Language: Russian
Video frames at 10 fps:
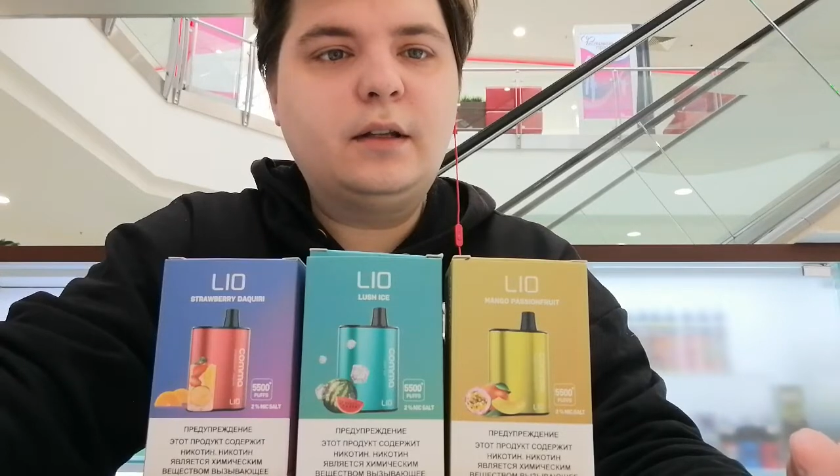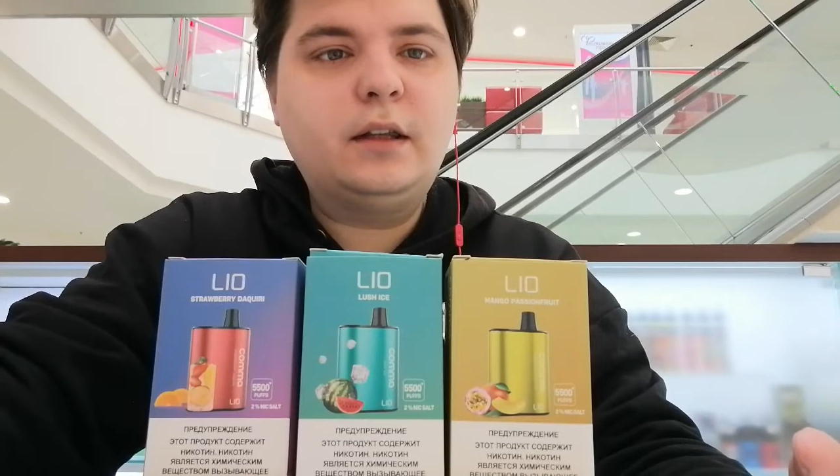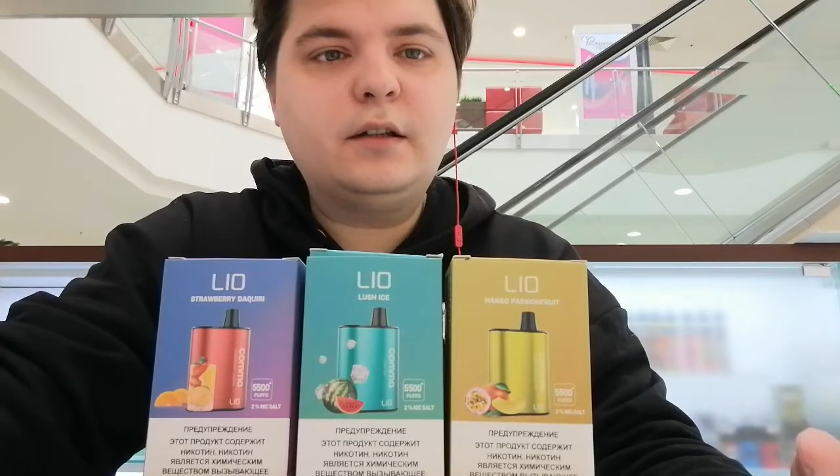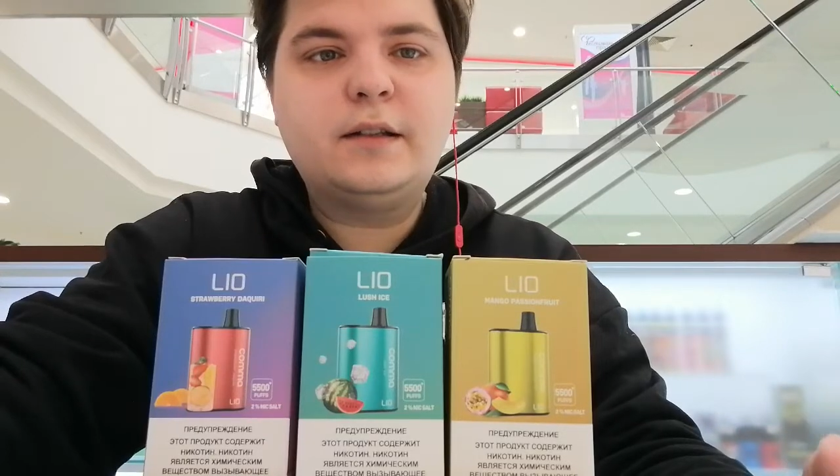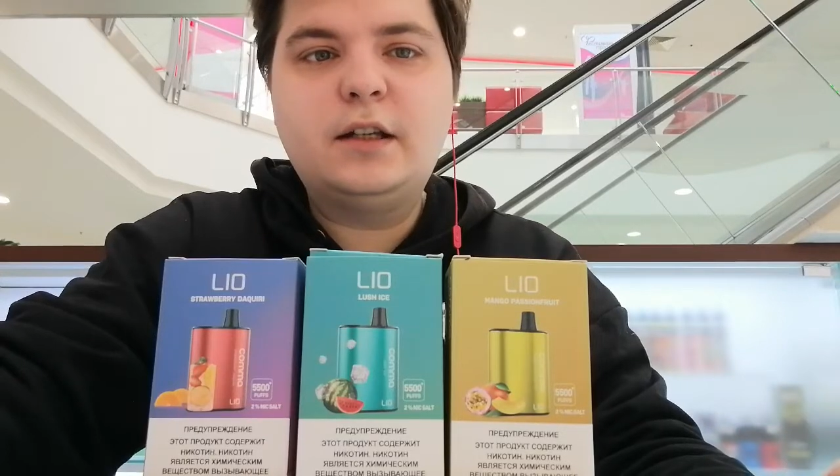
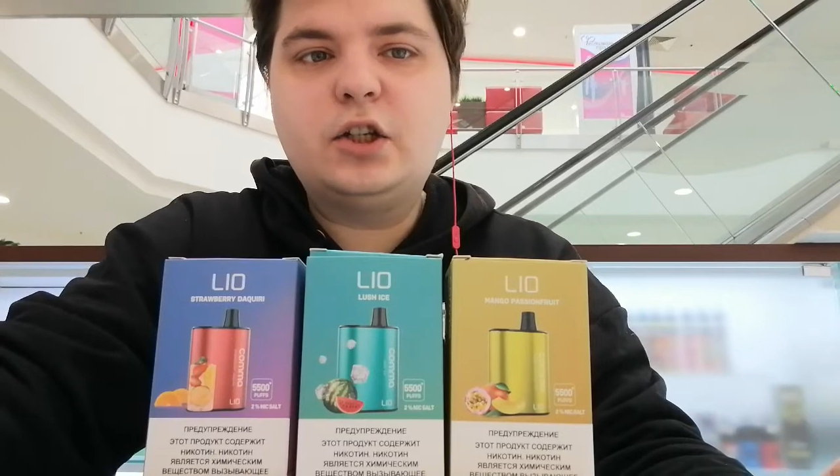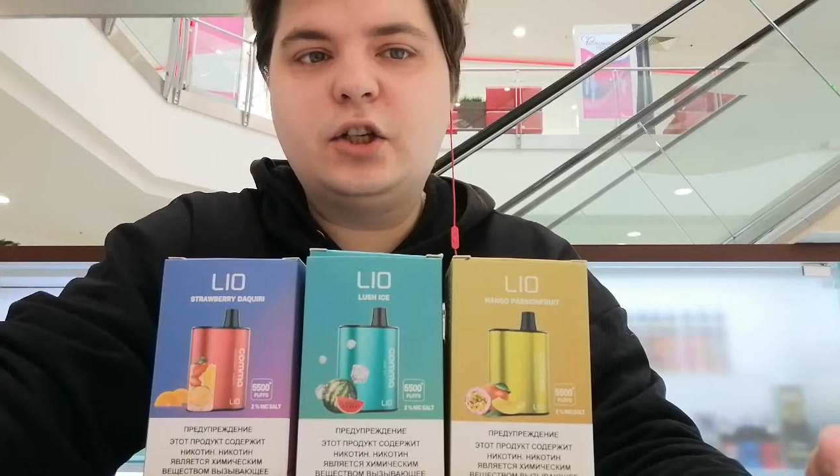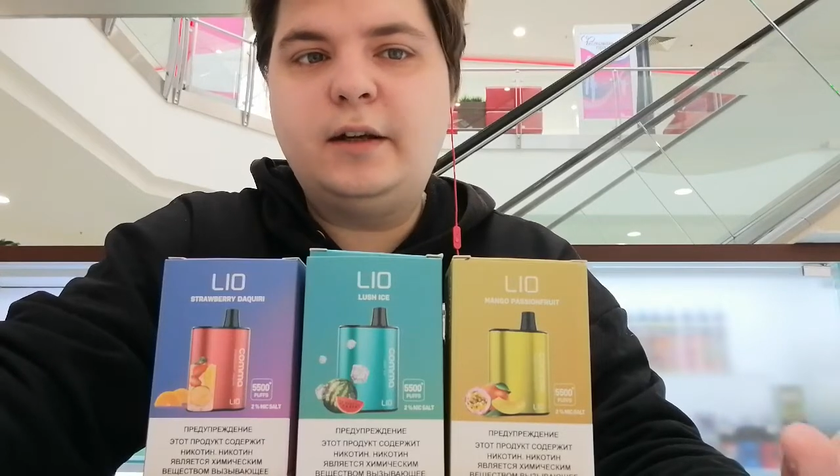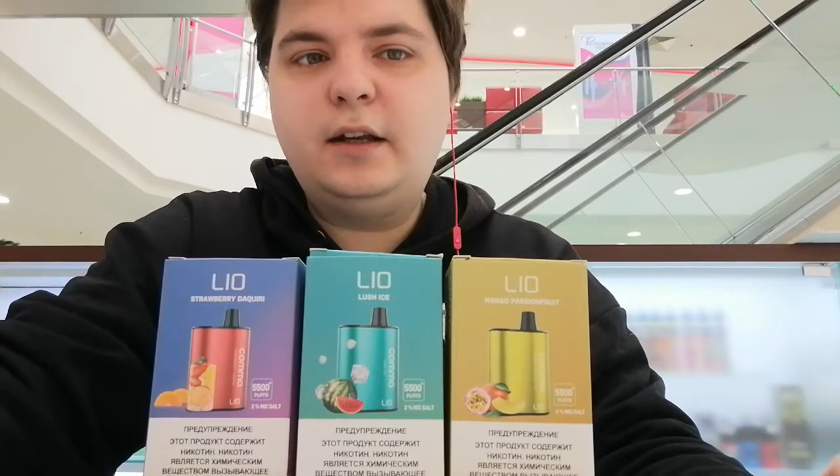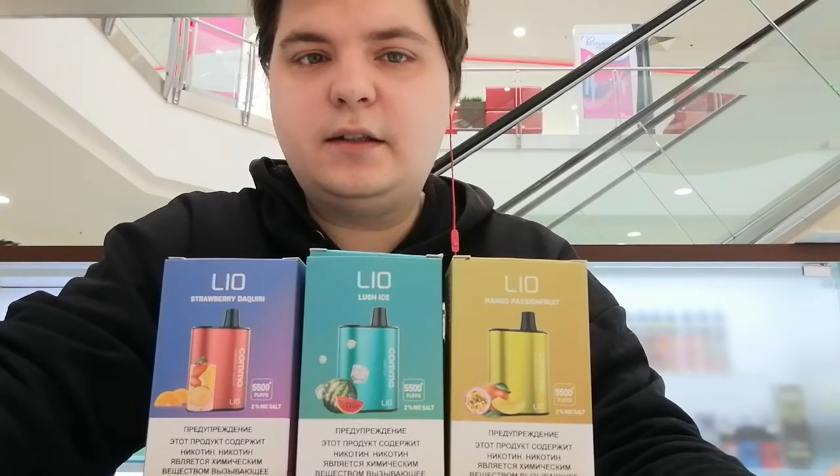таких, знаешь,
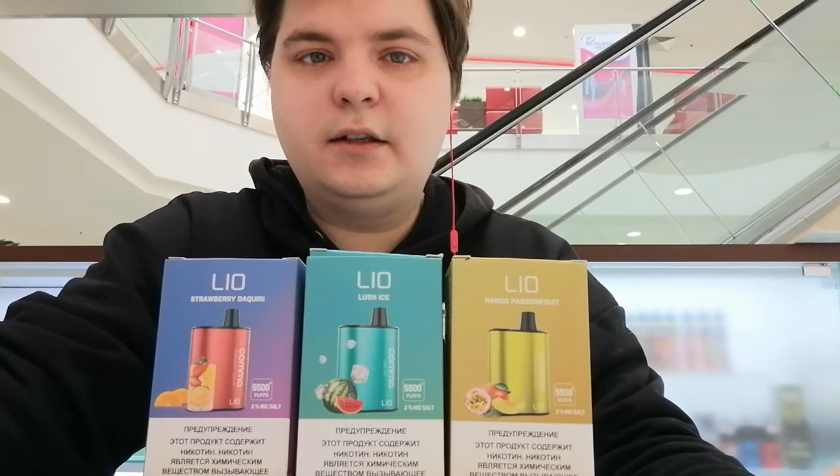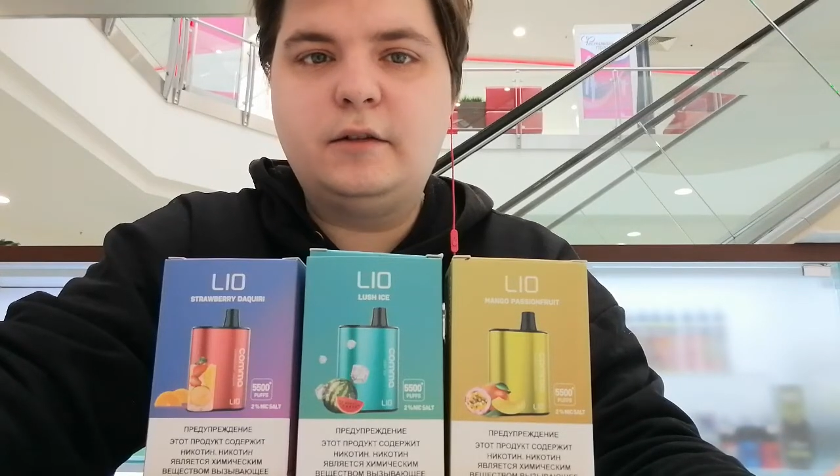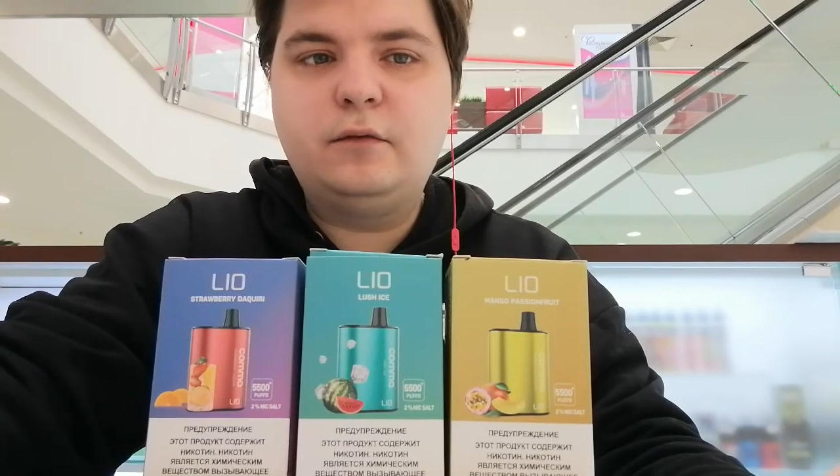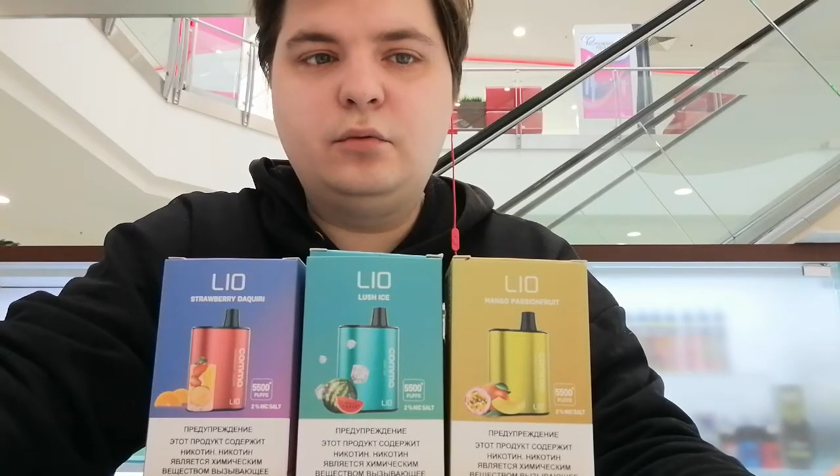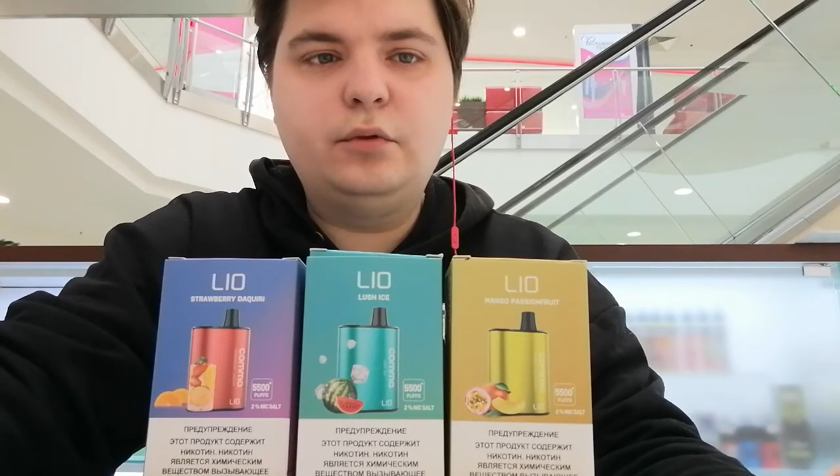резких
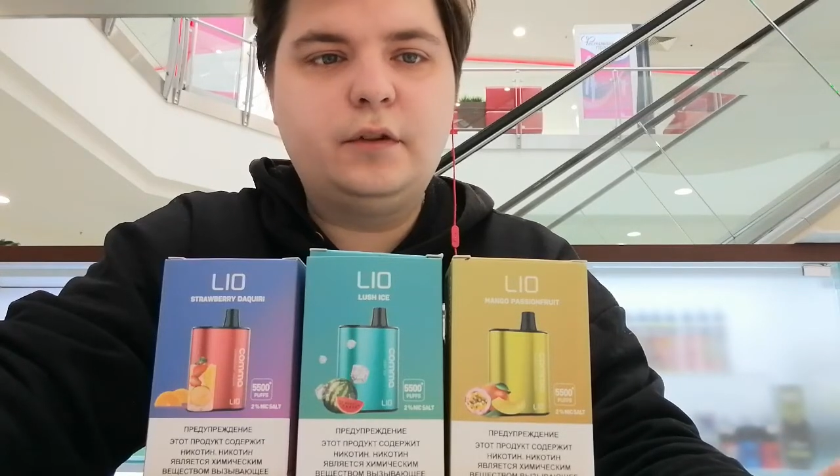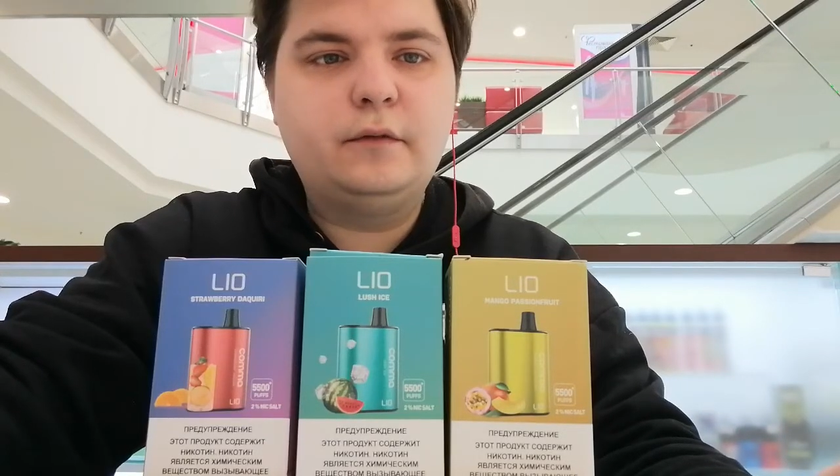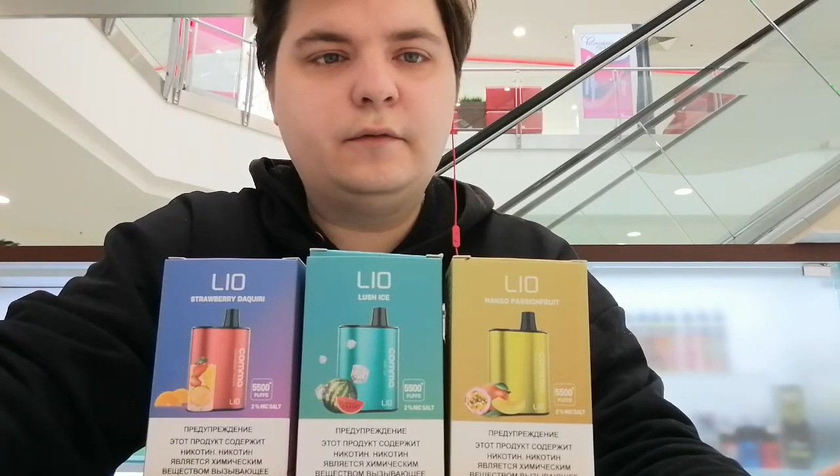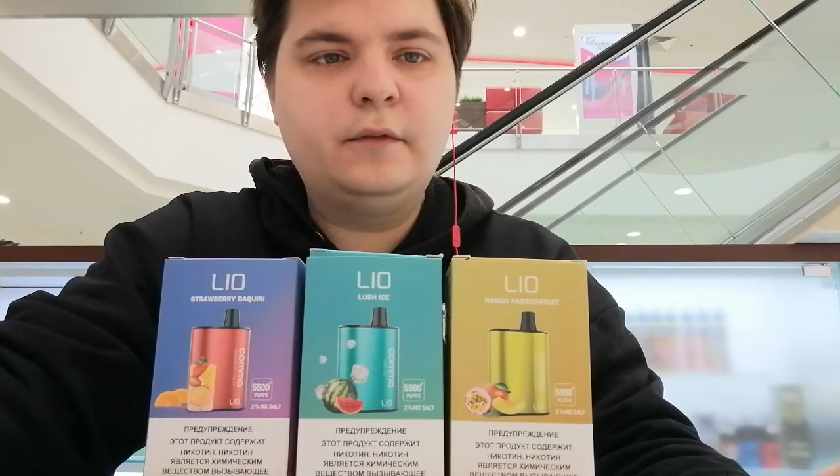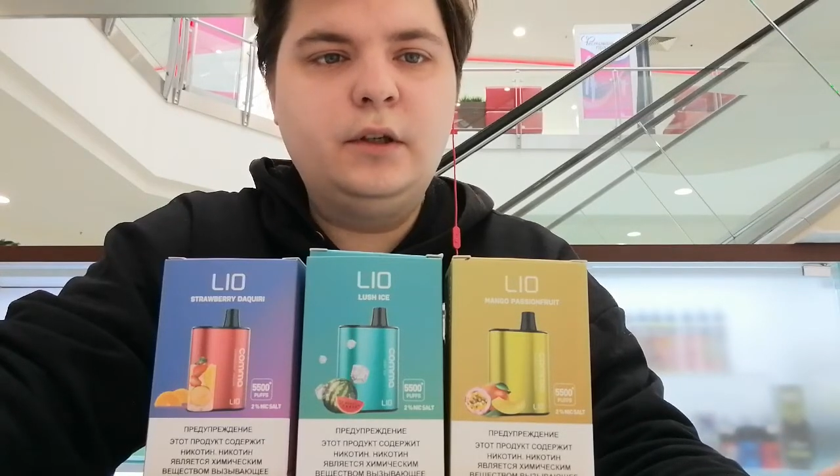вкусов,